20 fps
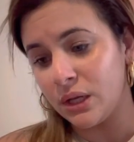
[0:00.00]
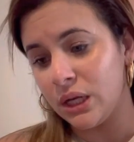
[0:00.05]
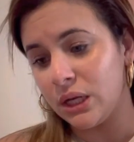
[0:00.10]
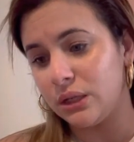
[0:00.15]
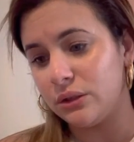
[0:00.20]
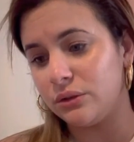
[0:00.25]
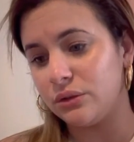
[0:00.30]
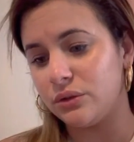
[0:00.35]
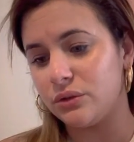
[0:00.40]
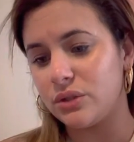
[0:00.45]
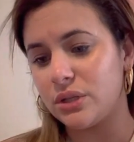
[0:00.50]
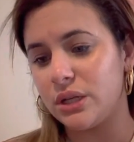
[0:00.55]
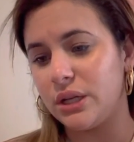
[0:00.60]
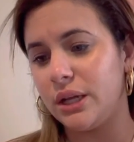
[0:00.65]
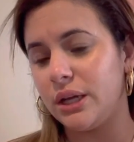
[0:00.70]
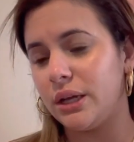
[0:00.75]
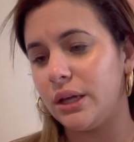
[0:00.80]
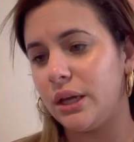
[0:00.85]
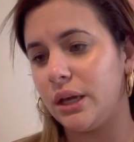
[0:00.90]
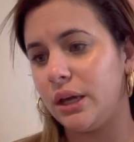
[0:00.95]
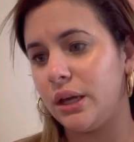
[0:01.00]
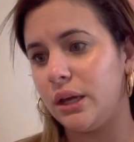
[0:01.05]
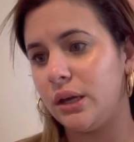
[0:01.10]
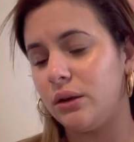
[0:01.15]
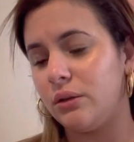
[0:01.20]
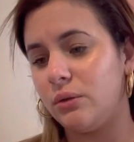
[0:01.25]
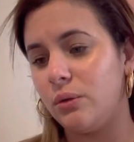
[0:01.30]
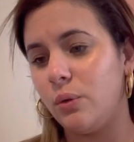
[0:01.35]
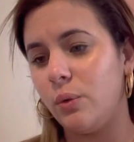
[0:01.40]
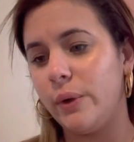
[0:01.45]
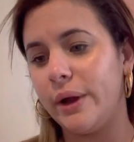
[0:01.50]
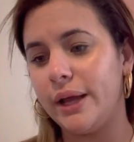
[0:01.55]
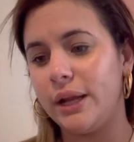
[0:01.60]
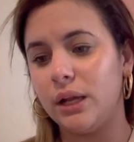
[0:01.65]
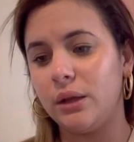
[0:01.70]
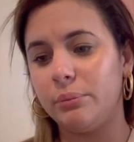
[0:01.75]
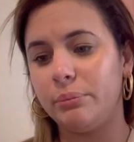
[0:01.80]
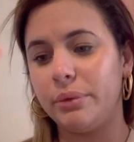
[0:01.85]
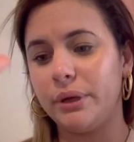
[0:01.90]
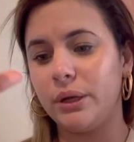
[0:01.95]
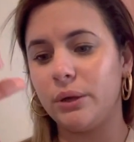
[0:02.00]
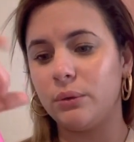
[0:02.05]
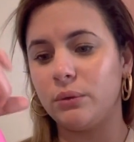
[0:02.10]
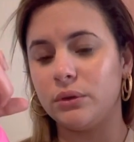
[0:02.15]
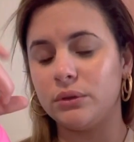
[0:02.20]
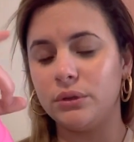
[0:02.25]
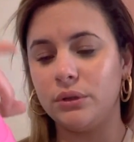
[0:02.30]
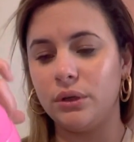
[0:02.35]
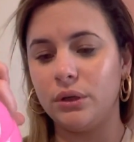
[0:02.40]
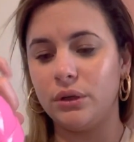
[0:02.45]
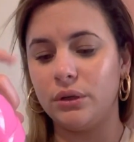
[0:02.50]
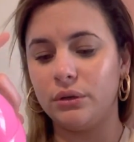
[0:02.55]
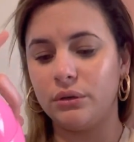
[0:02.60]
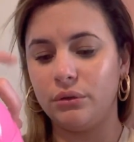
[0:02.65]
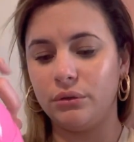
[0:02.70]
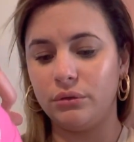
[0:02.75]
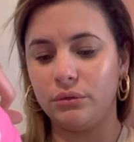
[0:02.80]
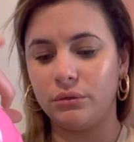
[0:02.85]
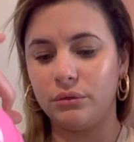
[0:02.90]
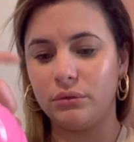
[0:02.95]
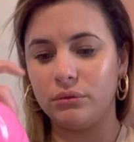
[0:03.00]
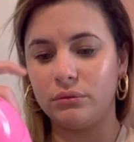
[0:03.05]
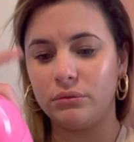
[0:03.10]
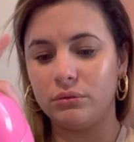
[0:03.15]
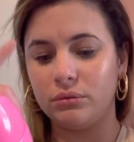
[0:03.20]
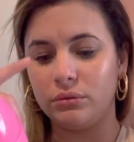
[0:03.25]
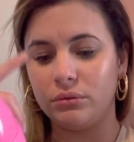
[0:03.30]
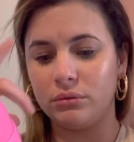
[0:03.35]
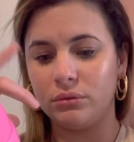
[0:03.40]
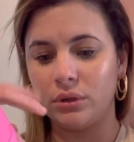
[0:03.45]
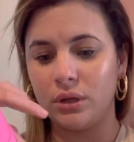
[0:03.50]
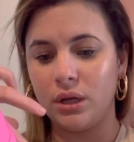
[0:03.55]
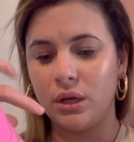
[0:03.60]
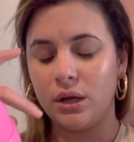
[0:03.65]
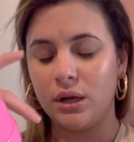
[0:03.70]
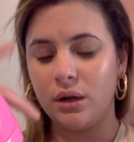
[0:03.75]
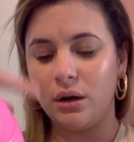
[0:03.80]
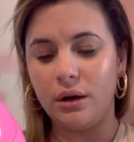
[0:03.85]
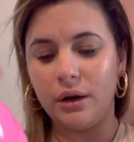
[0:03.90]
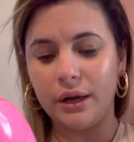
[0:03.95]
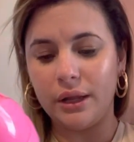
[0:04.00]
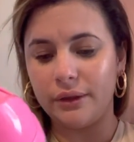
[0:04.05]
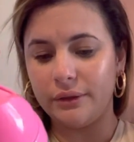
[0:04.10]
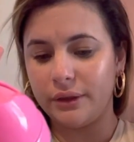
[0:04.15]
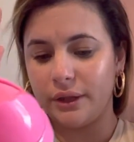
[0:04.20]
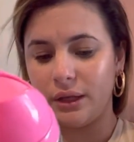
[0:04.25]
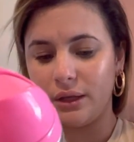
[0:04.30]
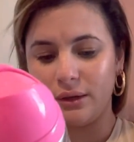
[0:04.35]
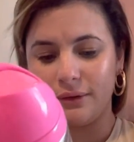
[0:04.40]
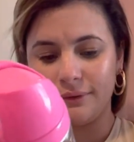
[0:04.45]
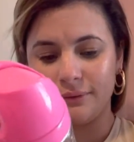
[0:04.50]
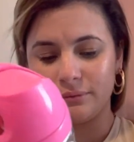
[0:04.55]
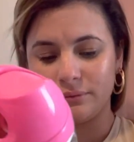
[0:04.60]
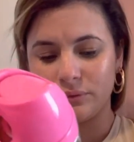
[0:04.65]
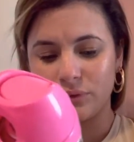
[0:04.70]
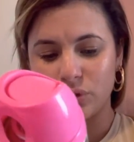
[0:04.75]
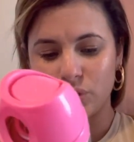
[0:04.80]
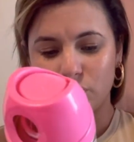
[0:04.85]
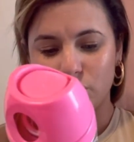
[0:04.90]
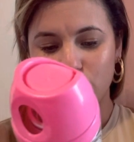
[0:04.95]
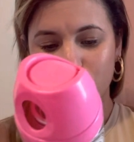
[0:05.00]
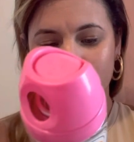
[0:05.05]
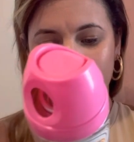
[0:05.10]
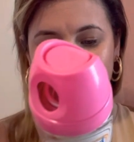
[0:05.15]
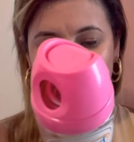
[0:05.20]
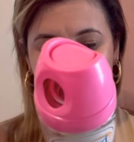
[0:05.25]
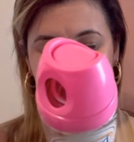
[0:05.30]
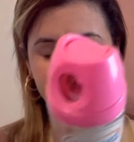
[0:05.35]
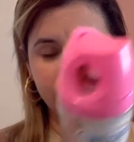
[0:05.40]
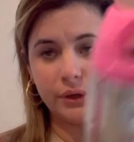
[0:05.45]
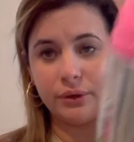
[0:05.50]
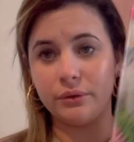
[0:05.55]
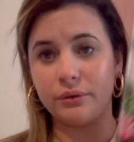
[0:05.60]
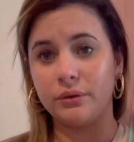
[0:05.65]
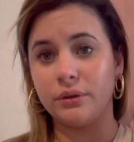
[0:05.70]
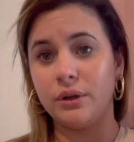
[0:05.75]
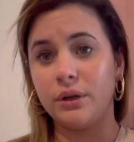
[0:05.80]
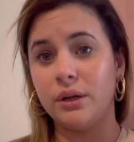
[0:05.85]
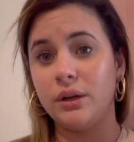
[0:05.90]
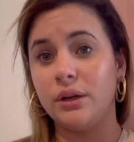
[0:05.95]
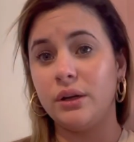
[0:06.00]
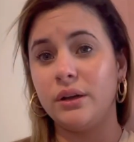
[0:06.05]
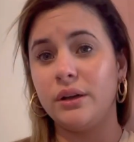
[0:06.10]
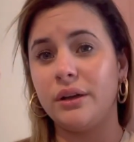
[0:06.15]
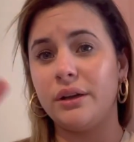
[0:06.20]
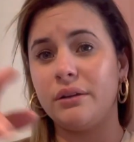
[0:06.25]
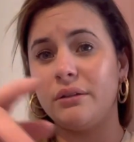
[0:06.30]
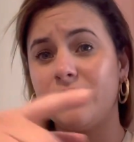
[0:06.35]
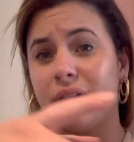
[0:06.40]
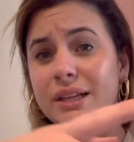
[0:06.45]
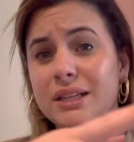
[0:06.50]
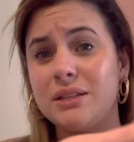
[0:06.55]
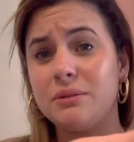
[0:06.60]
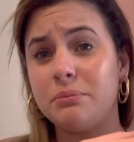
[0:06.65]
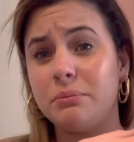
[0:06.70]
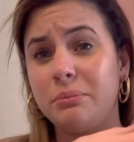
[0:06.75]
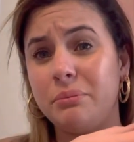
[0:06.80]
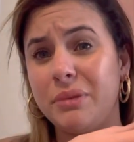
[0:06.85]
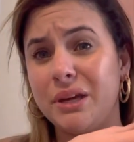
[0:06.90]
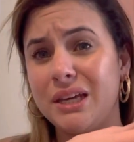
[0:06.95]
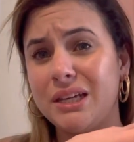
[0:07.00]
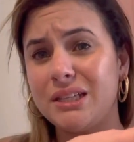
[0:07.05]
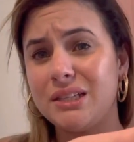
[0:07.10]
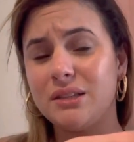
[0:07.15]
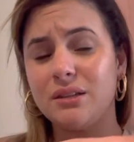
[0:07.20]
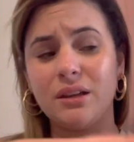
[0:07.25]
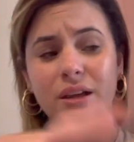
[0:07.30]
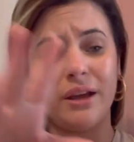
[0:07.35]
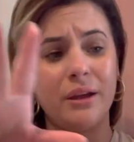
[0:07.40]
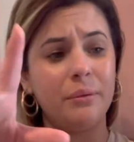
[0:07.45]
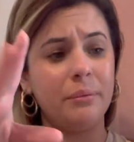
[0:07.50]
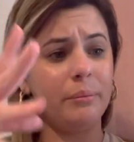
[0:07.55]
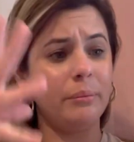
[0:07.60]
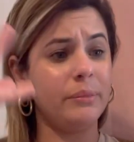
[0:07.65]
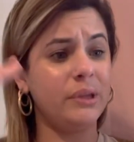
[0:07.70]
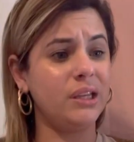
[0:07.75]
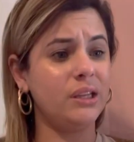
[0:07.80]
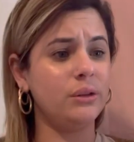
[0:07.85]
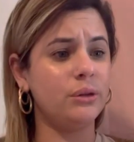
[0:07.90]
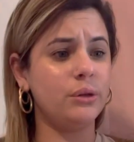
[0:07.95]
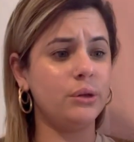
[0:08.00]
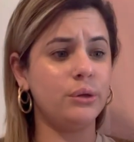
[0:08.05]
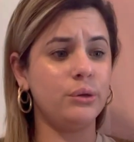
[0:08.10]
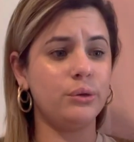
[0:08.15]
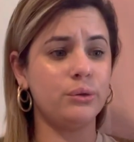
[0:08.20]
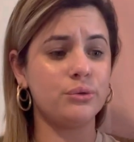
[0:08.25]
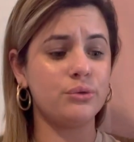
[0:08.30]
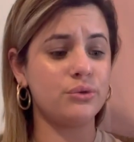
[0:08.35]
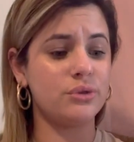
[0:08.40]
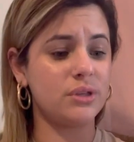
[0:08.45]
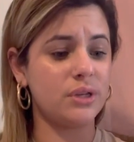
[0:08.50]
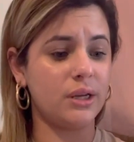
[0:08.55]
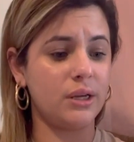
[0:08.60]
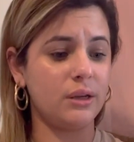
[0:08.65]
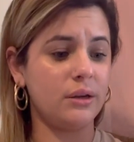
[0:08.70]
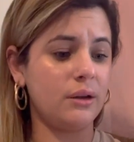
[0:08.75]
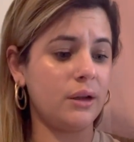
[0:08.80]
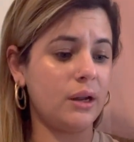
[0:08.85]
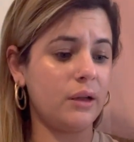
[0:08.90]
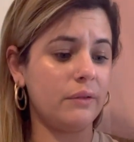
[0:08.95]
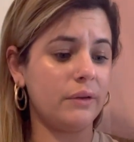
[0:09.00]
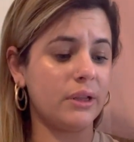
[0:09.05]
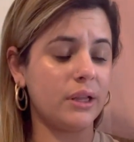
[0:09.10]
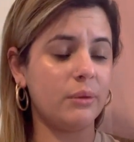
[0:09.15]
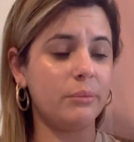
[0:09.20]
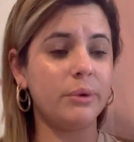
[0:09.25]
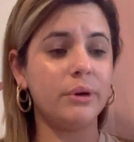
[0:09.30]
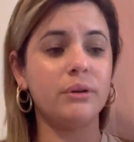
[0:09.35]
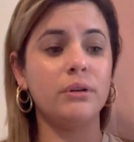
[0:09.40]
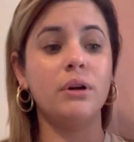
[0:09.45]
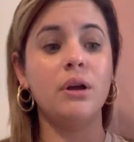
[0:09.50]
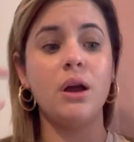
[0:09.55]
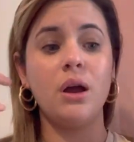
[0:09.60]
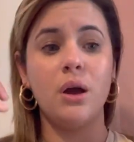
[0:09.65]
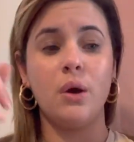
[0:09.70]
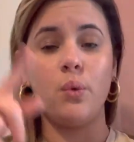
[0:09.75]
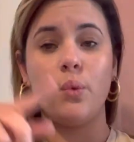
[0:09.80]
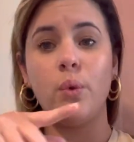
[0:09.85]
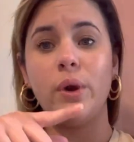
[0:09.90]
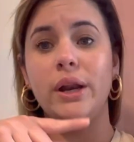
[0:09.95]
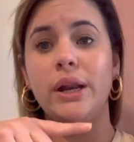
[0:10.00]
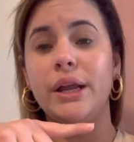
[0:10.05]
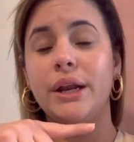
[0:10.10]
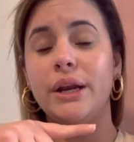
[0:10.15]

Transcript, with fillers: No sé ni a qué huele, pero cuando lo le di, súper rico creo que es mix, es mito, no sé, a la verdad, pero huele